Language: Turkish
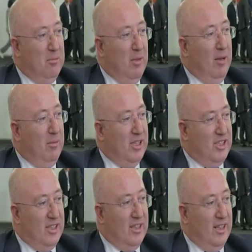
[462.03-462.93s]

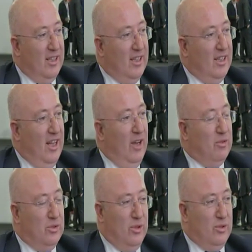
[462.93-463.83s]
mermercinin daha
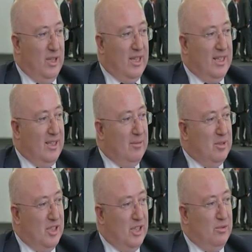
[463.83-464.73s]
üst notlara
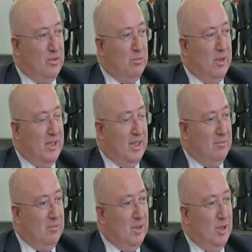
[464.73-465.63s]
getirebileceğini düşünmekteyim.